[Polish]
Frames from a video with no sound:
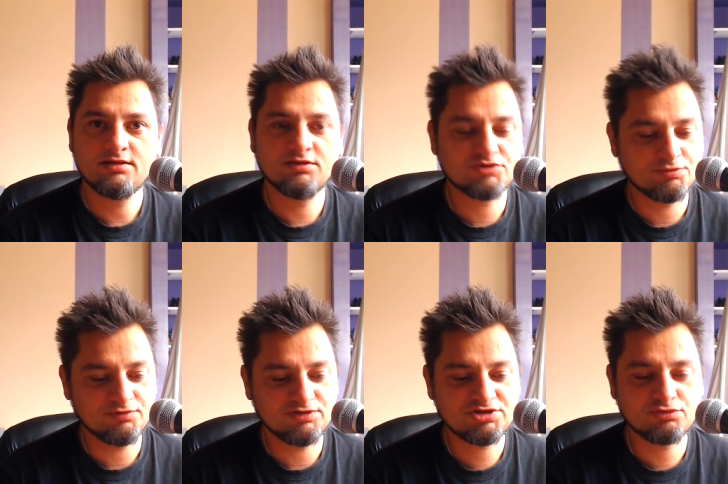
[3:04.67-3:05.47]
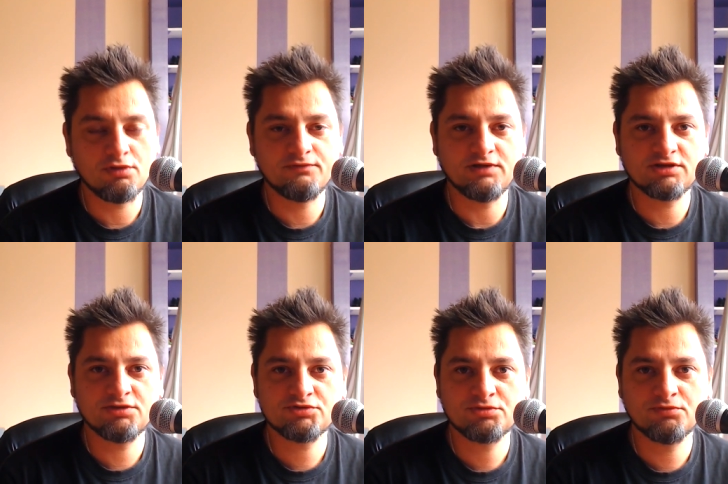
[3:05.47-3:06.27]
Nie może mówić człowiek,
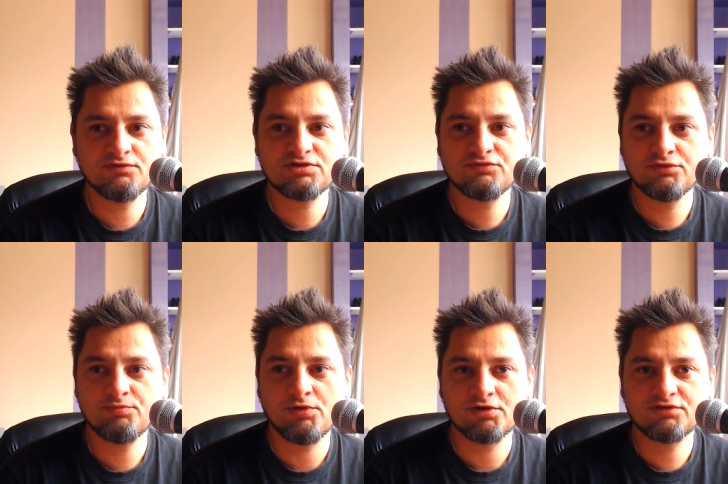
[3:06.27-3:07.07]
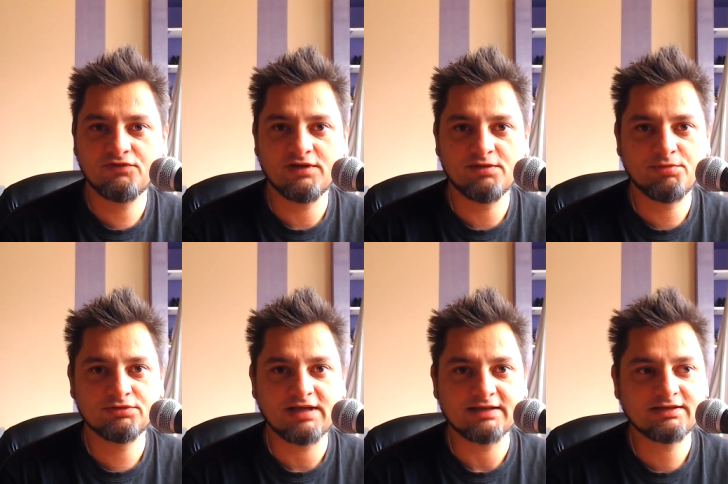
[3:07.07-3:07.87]
nie może mówić twój portfel,
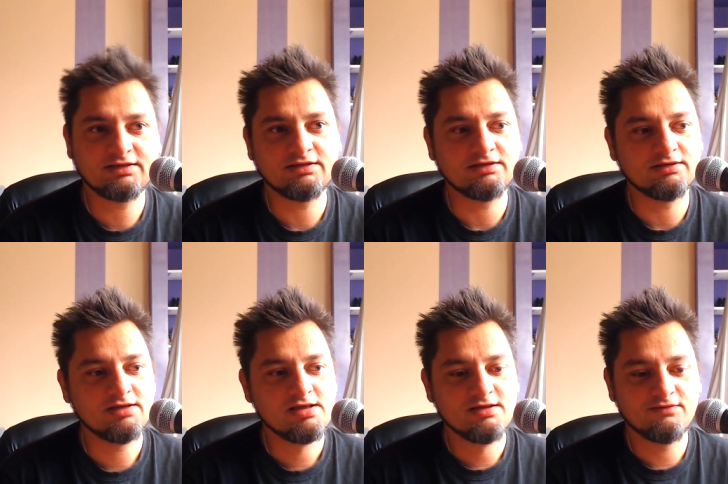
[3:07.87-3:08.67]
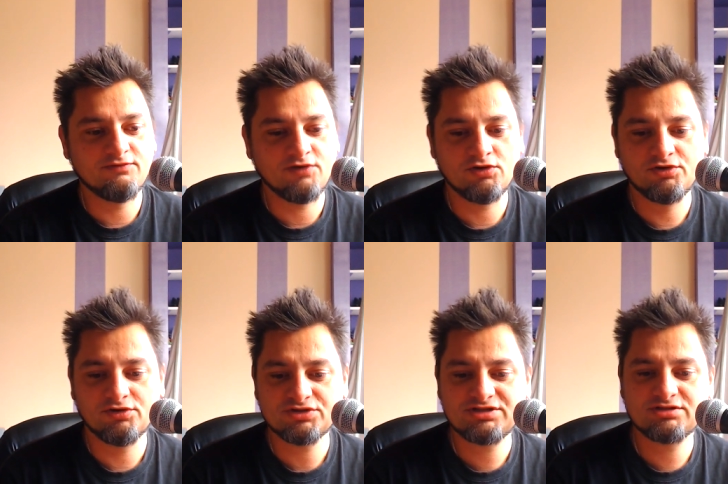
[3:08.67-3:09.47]
podatki,
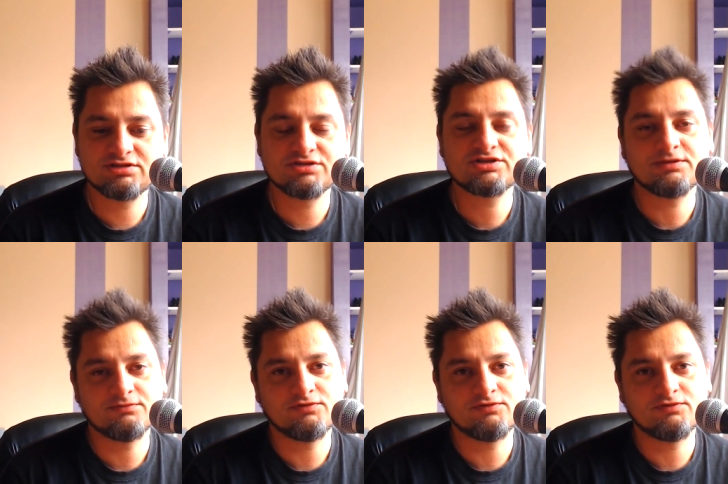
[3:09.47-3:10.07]
wolność czy coś tam.